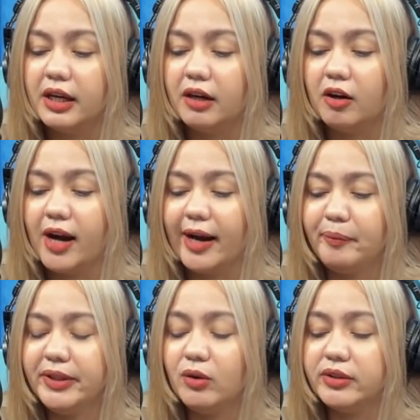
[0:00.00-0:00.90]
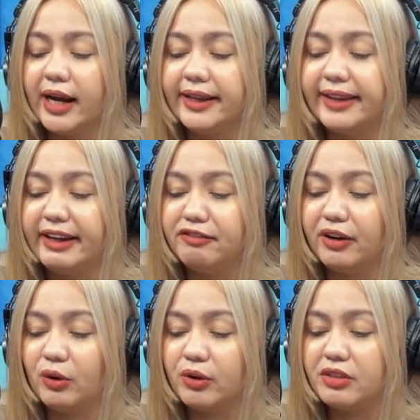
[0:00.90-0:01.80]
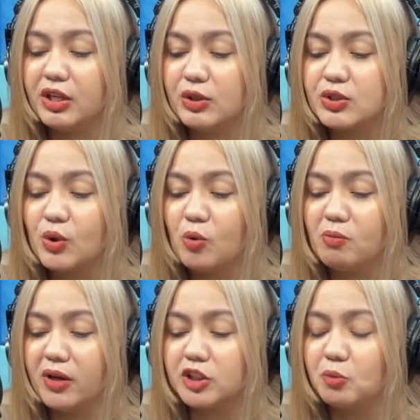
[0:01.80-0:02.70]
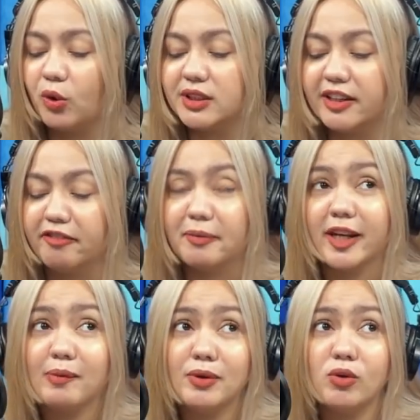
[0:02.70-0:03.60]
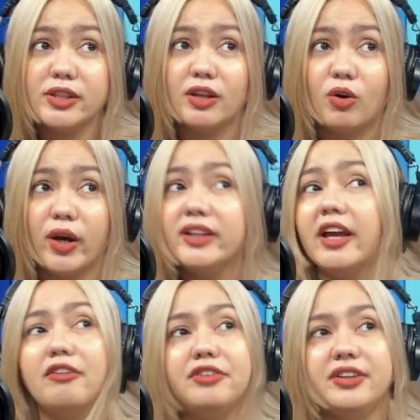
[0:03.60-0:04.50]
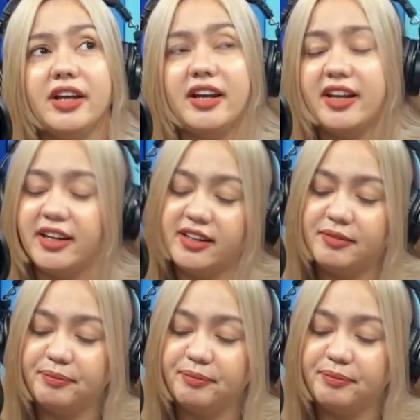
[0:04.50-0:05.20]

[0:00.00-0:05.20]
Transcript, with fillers: Oh, happy daw dahil live ako. Thank you so much. Bukas live pa rin naman ulit ako and every day.